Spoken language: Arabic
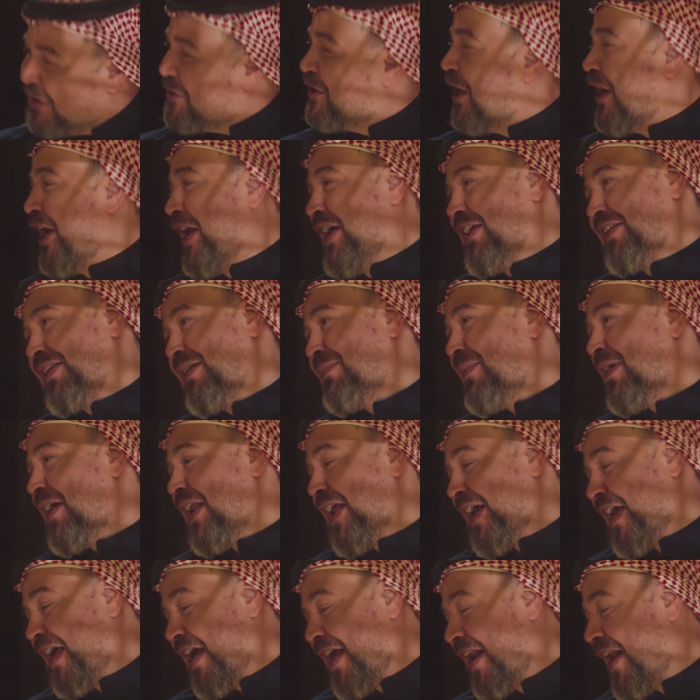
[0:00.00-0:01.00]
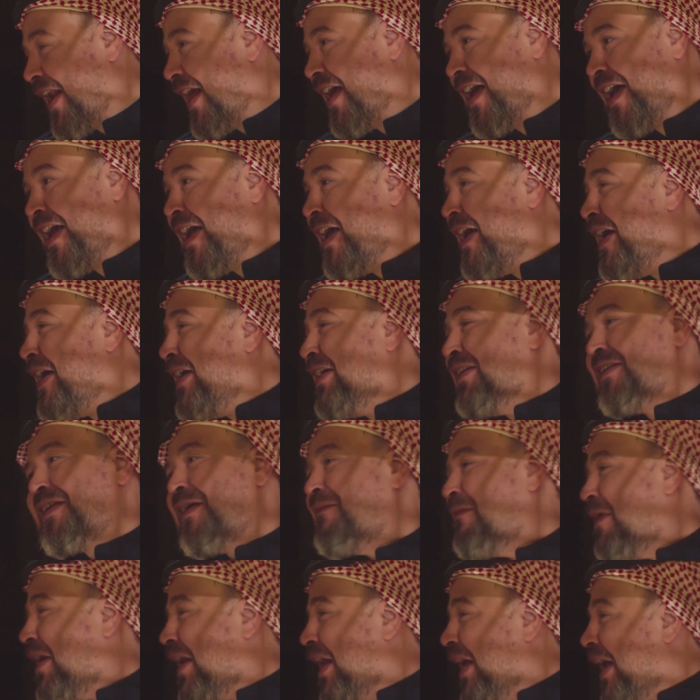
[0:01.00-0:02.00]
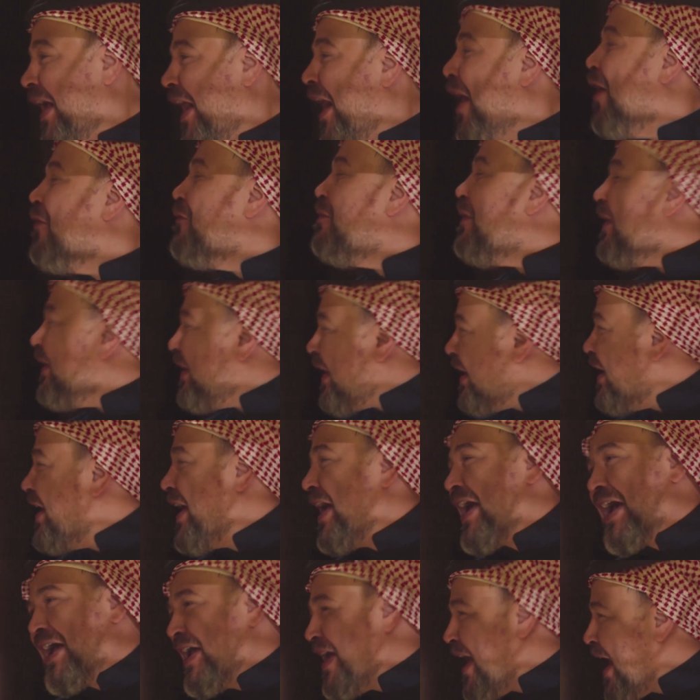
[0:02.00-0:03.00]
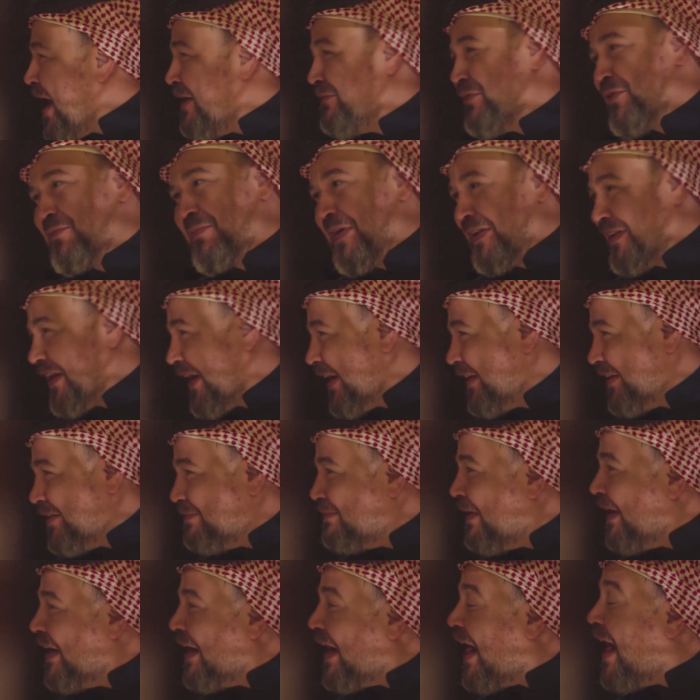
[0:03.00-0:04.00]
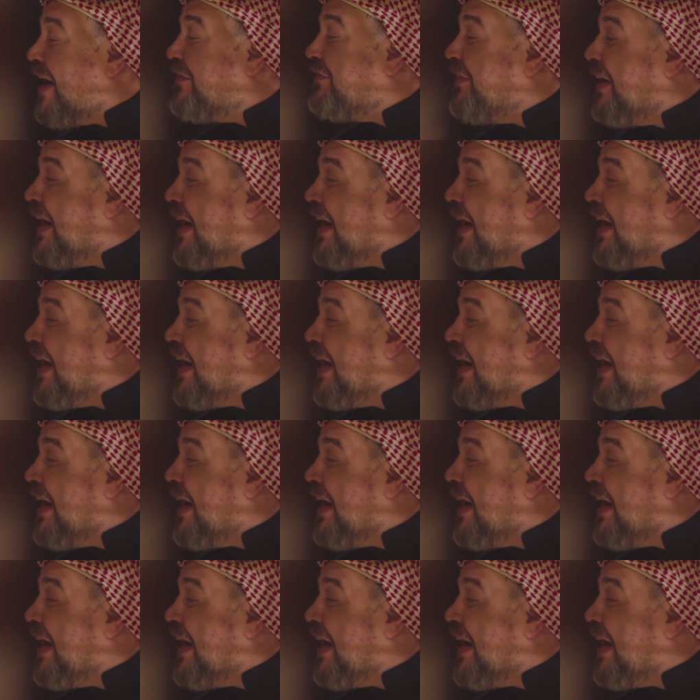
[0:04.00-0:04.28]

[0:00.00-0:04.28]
شاء الله تبارك الله تبارك الله وبعدين يا أبو بدر أنت ماني خاف